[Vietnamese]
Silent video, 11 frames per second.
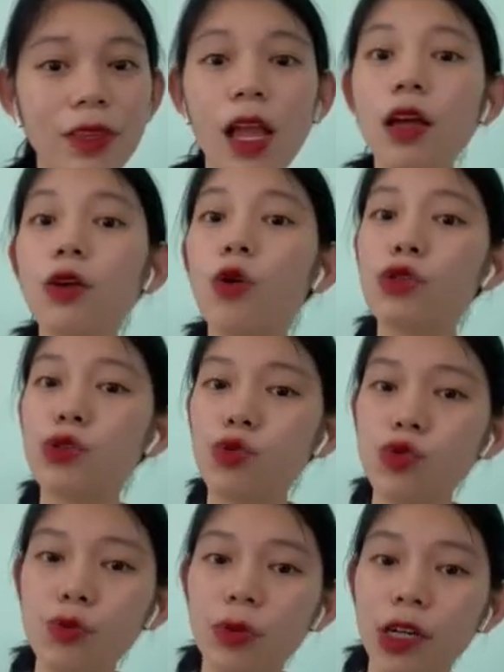Un
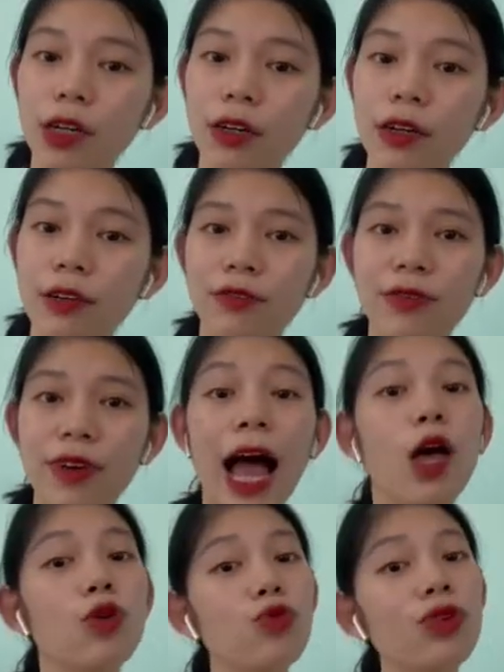costume và
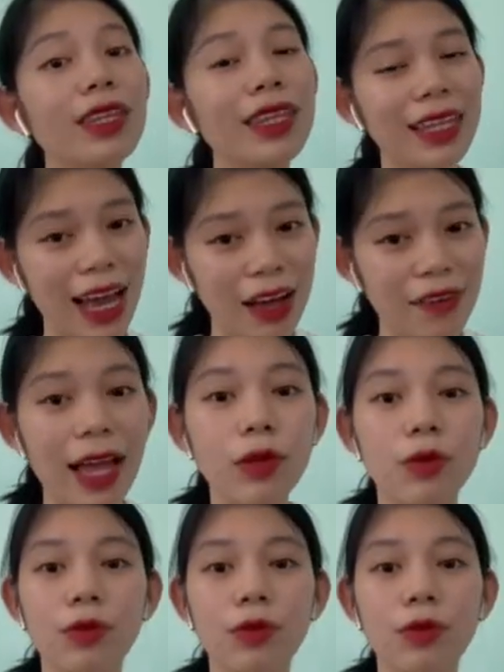une cravate.